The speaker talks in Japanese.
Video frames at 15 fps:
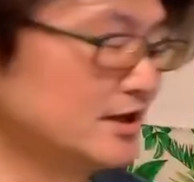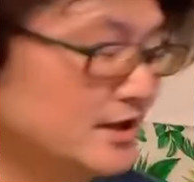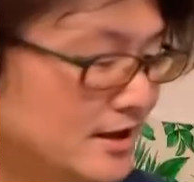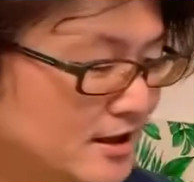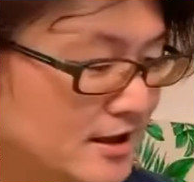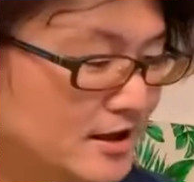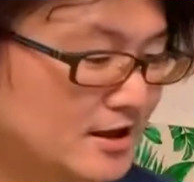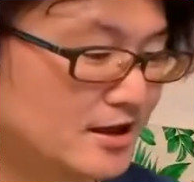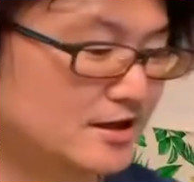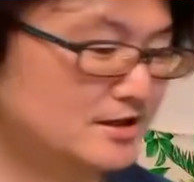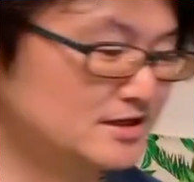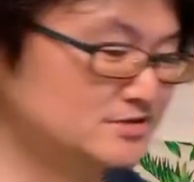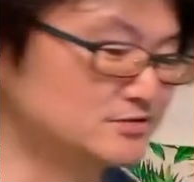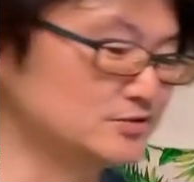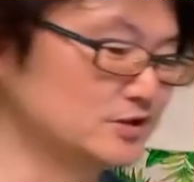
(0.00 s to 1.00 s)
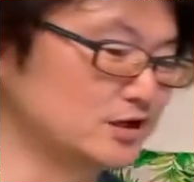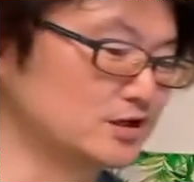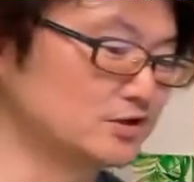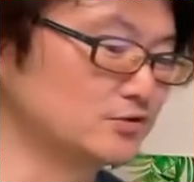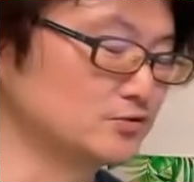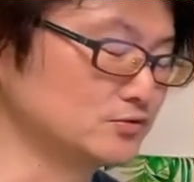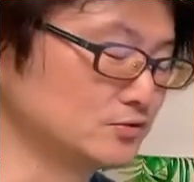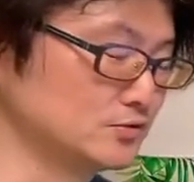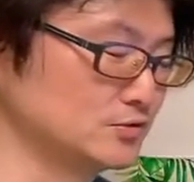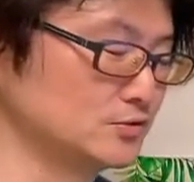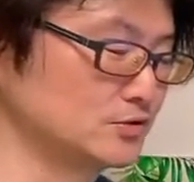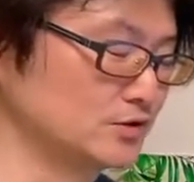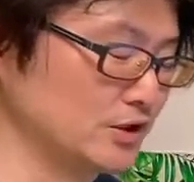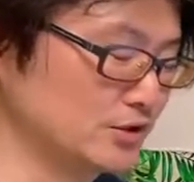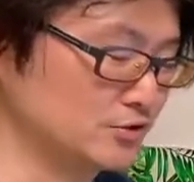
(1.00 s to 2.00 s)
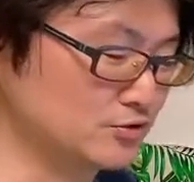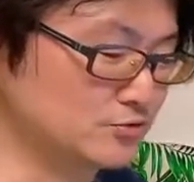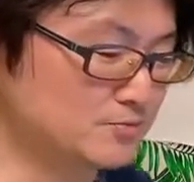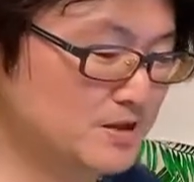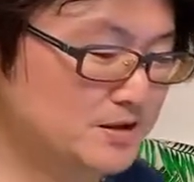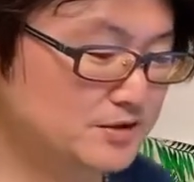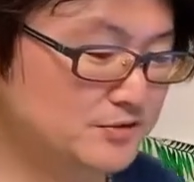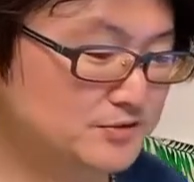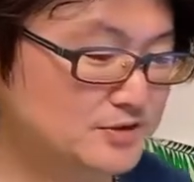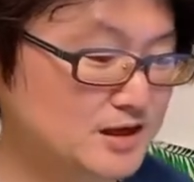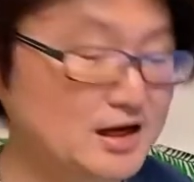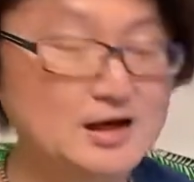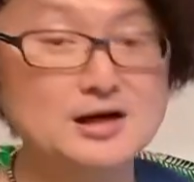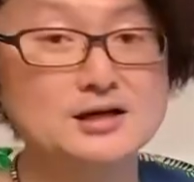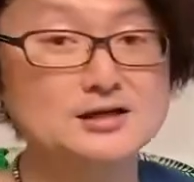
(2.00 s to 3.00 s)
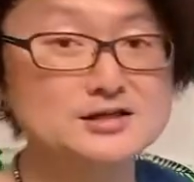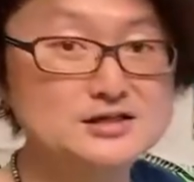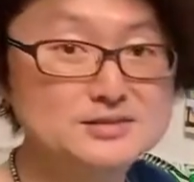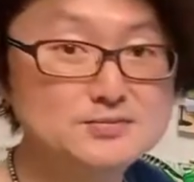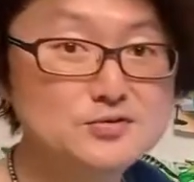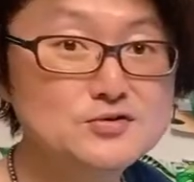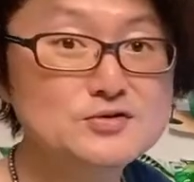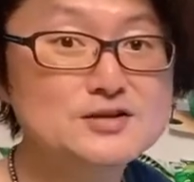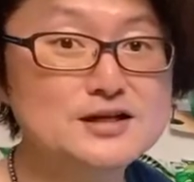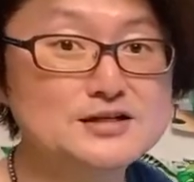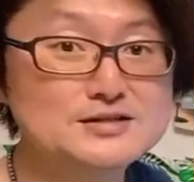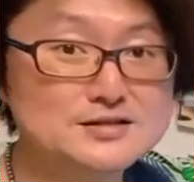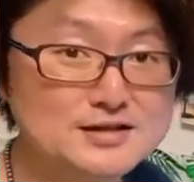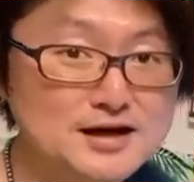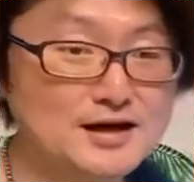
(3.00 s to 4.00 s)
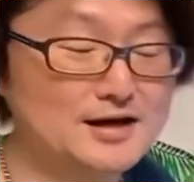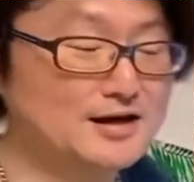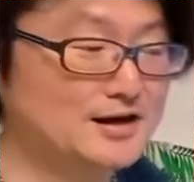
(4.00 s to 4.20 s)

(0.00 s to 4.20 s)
えー、安くできるっていう面で言ったら自分たちで、